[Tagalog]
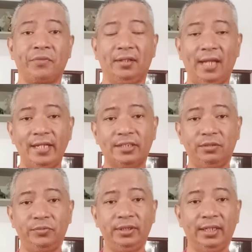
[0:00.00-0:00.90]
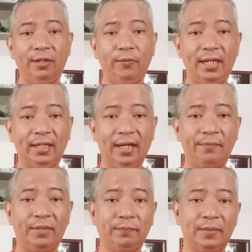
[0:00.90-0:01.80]
nais ko munang
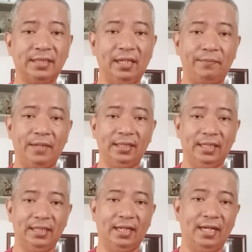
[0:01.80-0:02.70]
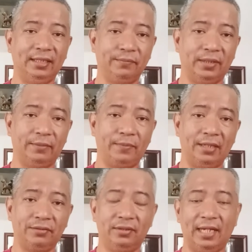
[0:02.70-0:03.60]
i-welcome at pasalamatan ng ating mga
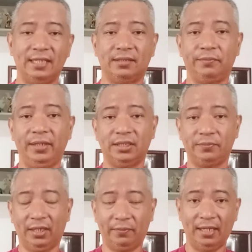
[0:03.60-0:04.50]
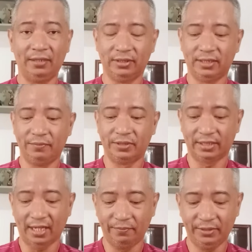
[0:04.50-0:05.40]
bagong classmates, mga bagong
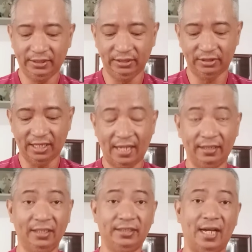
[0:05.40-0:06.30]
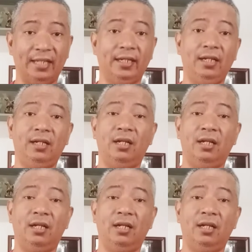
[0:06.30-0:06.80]
subscribers dito sa ating channel.